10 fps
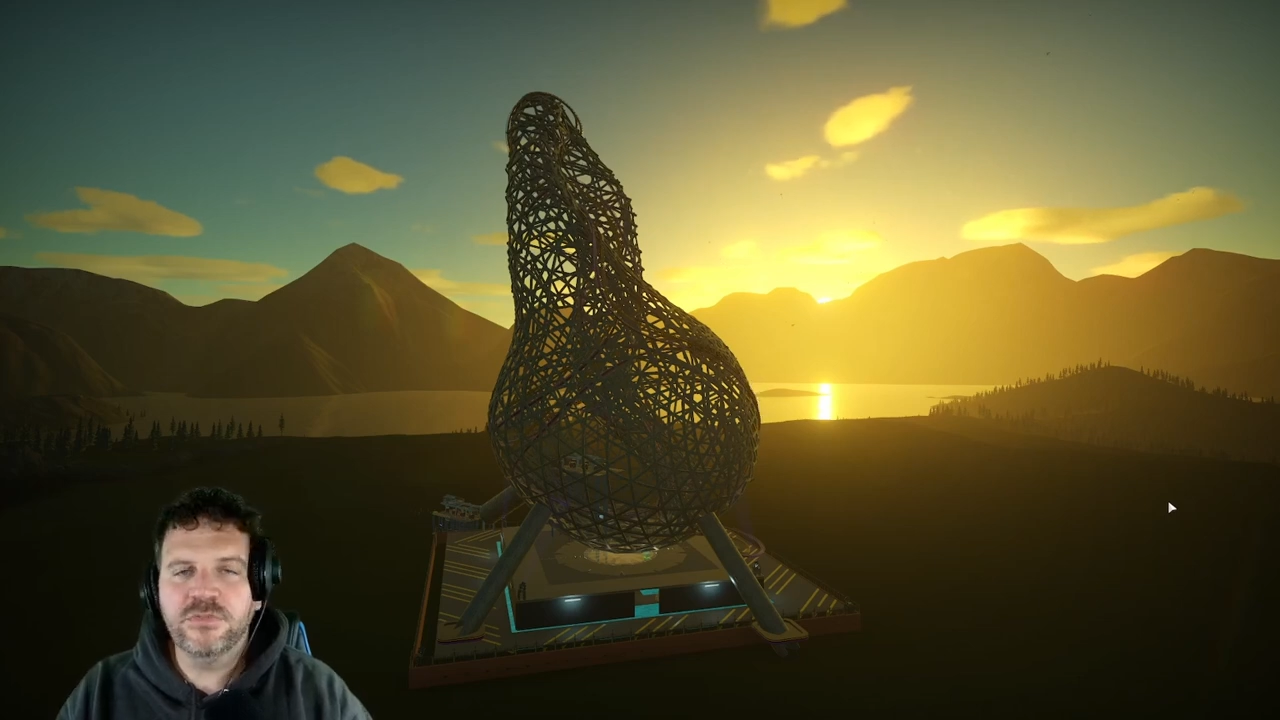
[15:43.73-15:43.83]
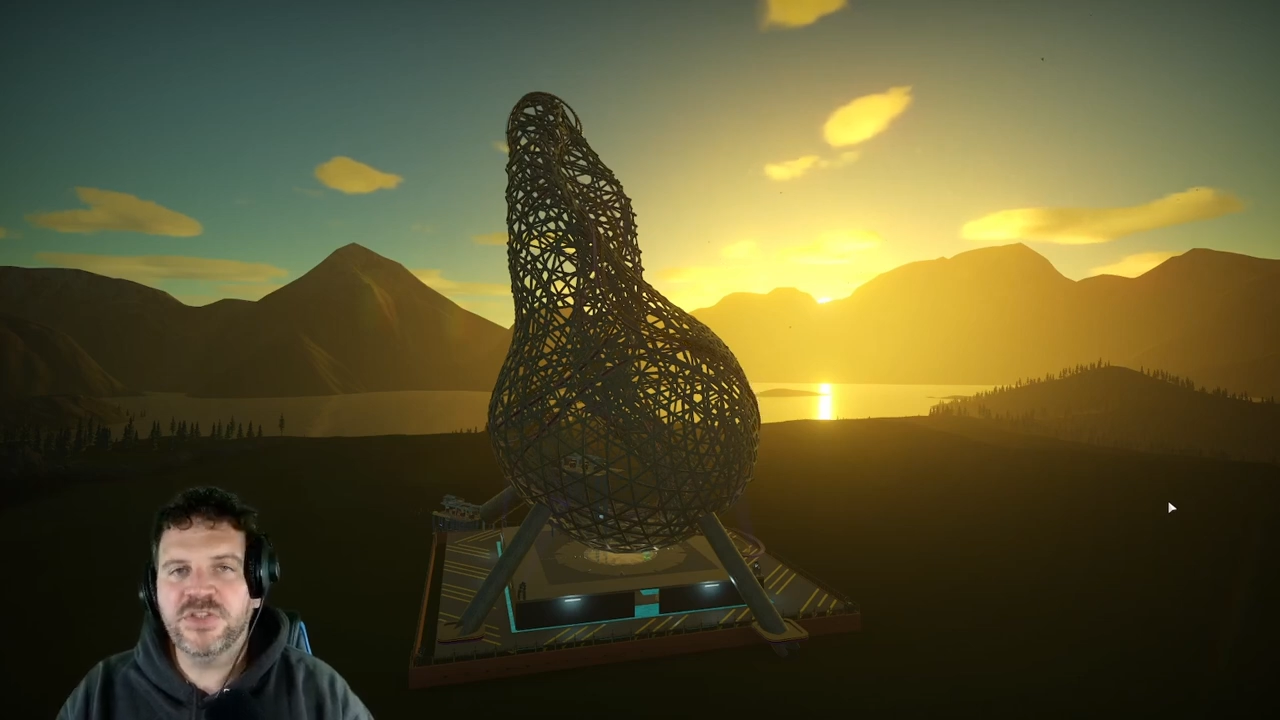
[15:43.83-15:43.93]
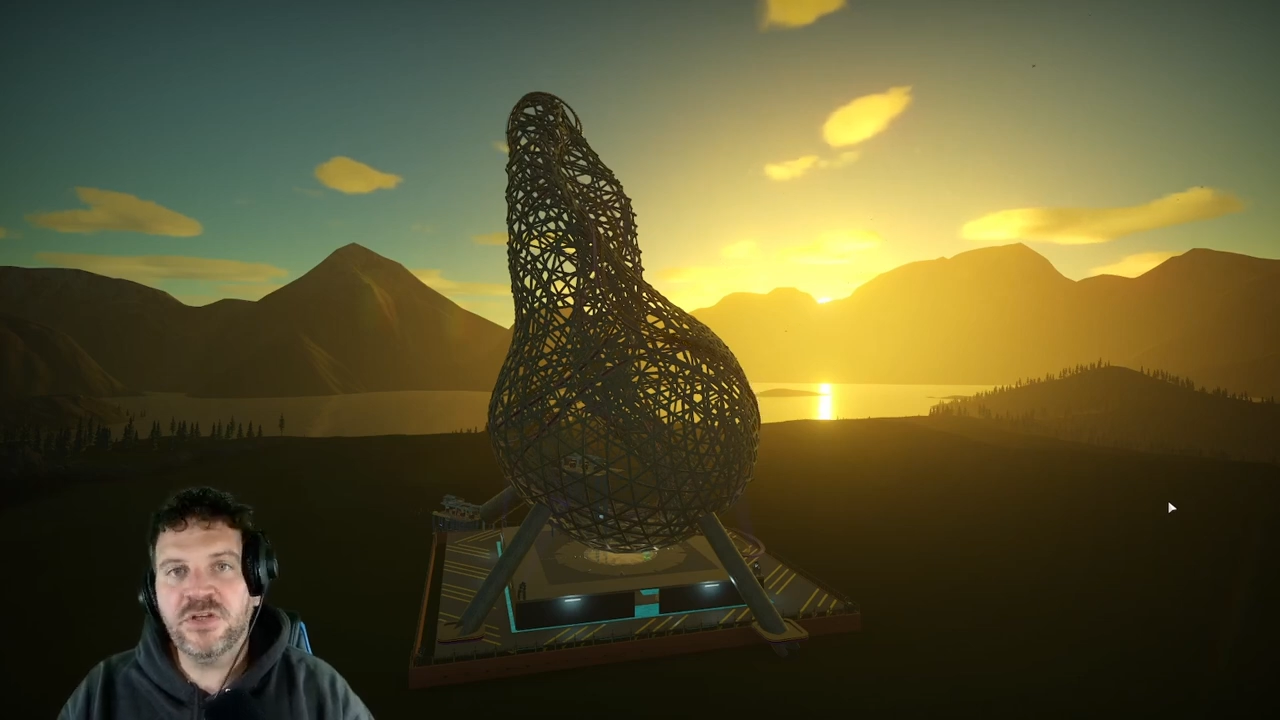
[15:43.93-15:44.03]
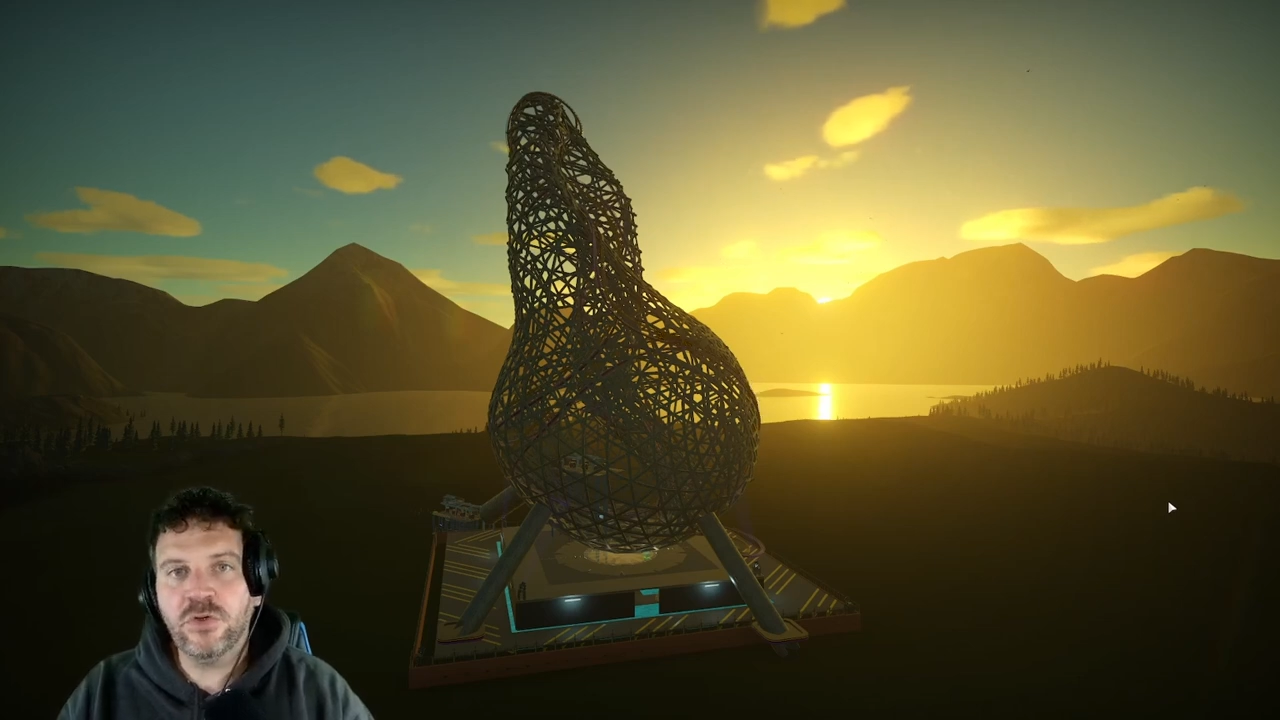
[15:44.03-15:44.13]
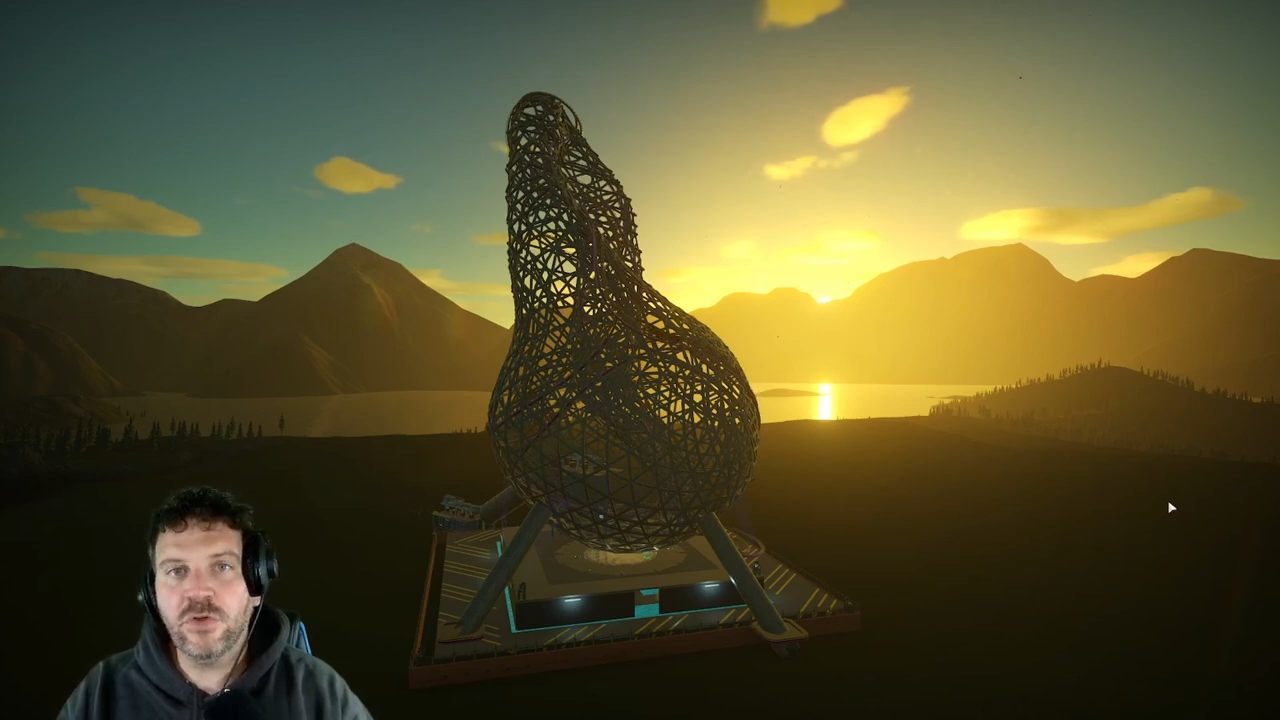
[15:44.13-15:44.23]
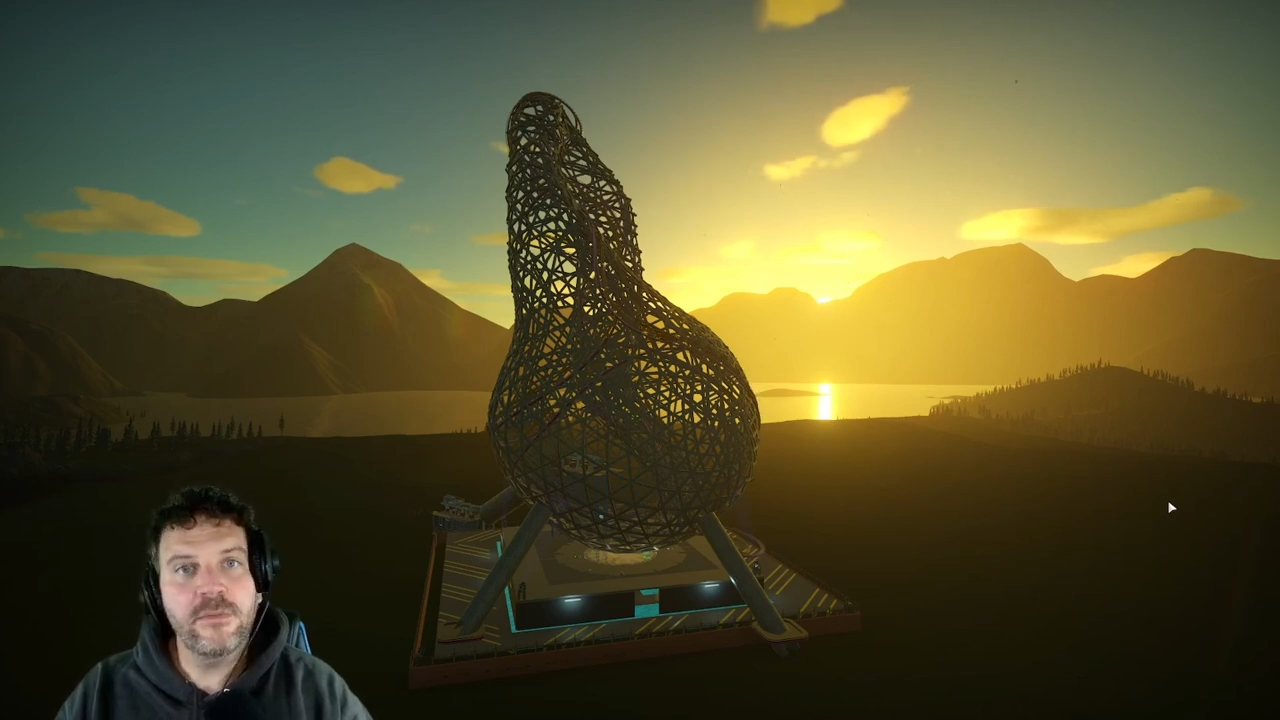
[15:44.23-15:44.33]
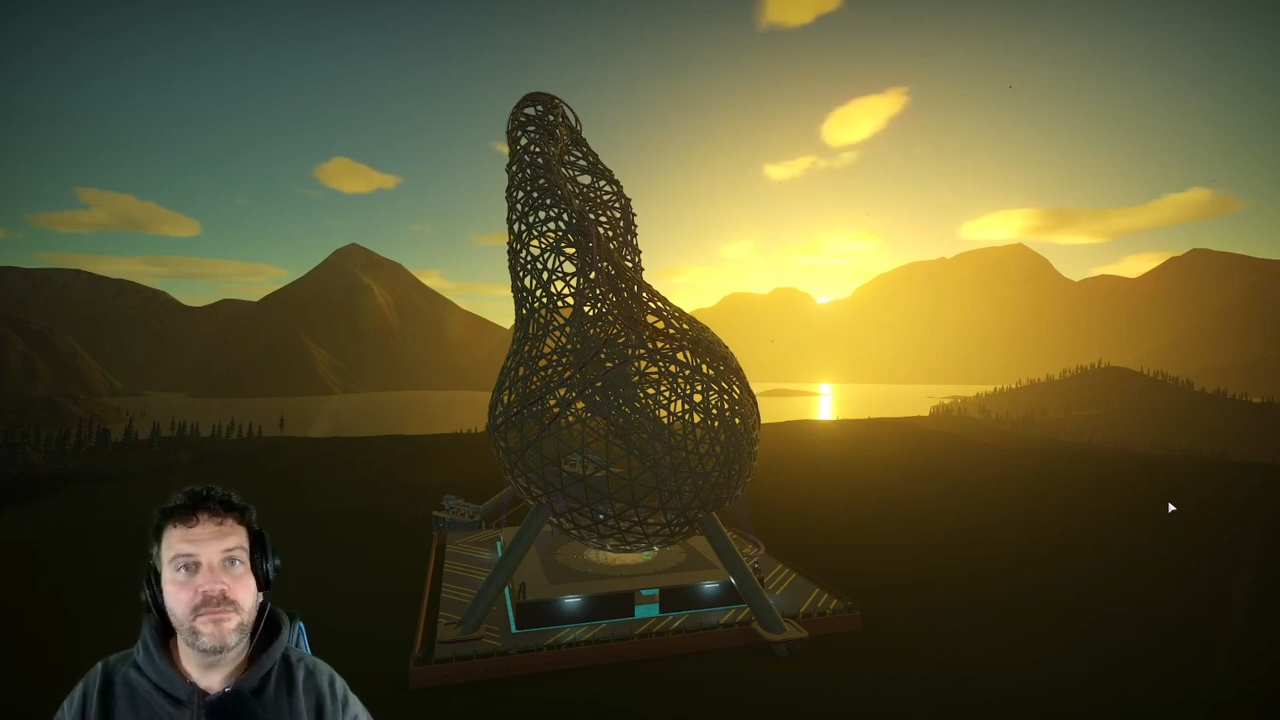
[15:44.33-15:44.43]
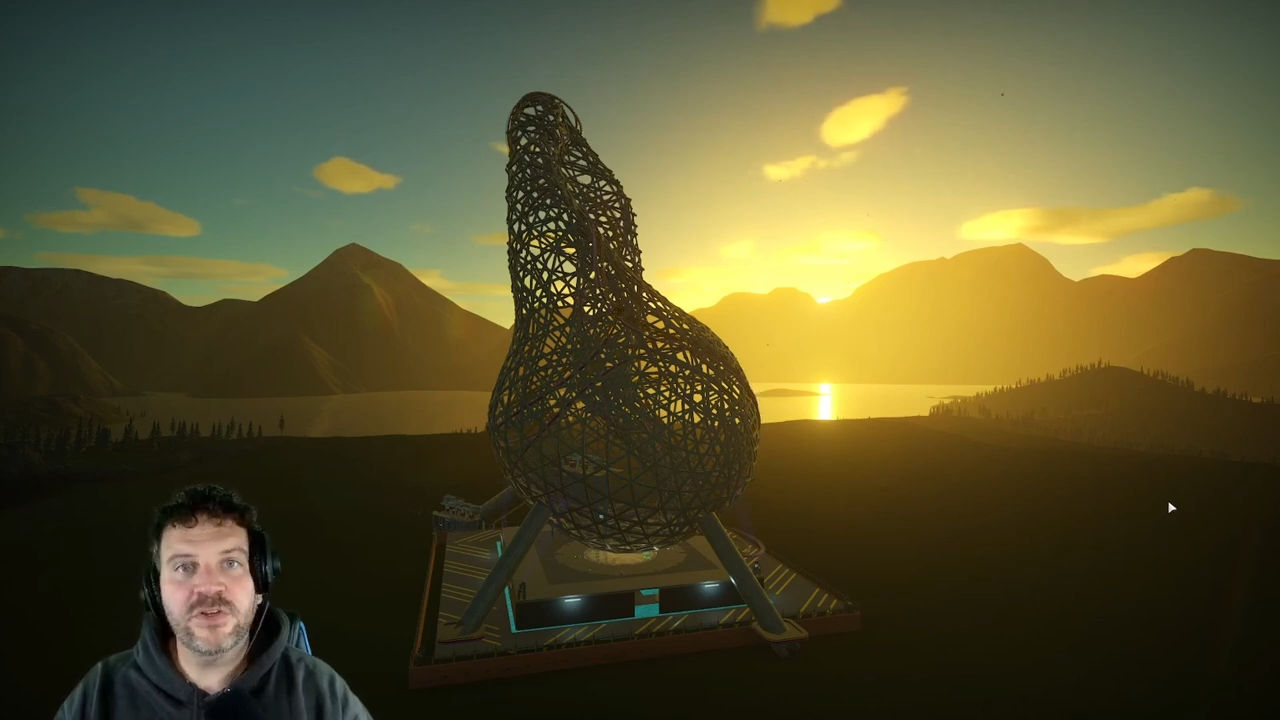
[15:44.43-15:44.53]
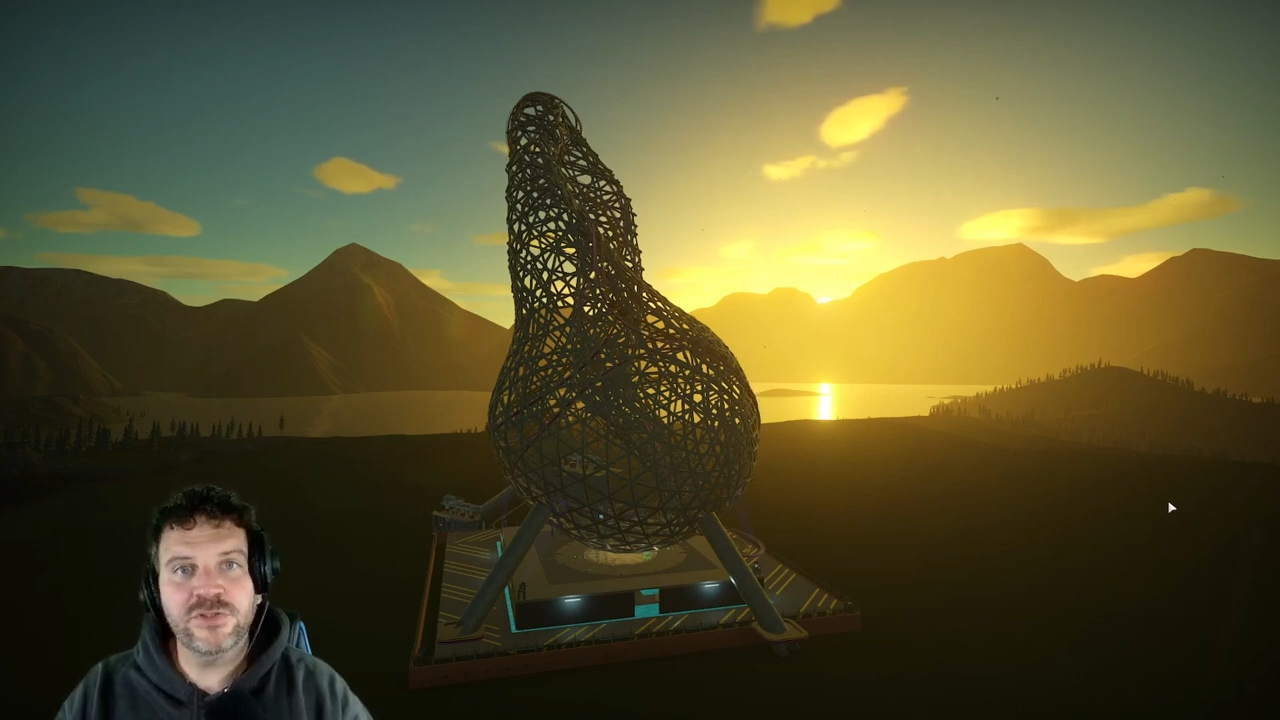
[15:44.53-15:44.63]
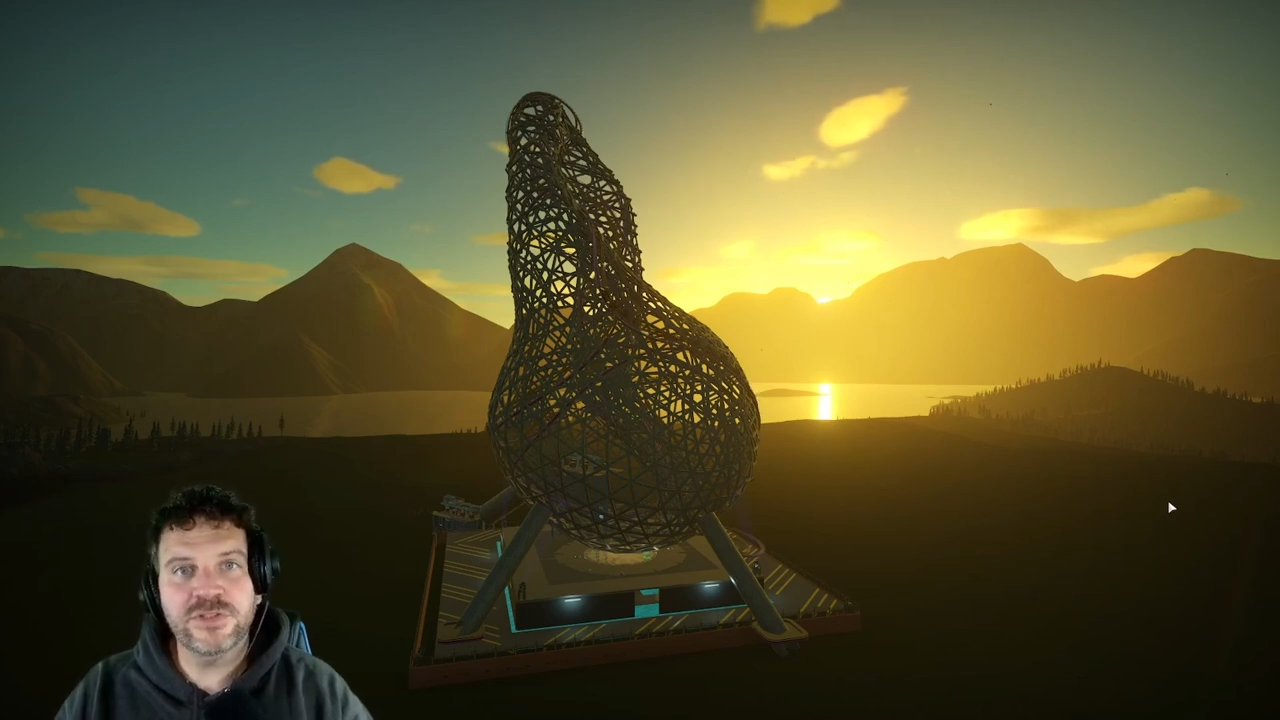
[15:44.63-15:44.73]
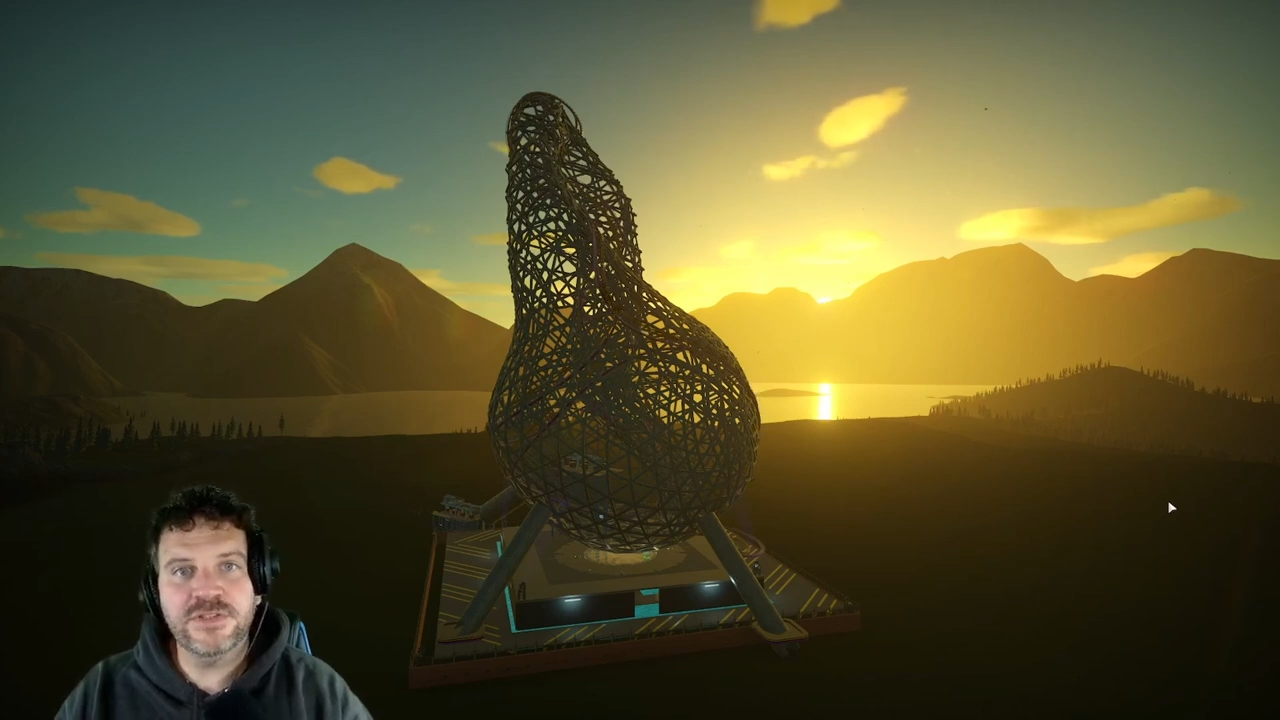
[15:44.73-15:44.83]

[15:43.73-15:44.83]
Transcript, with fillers: dennoch, wenn euch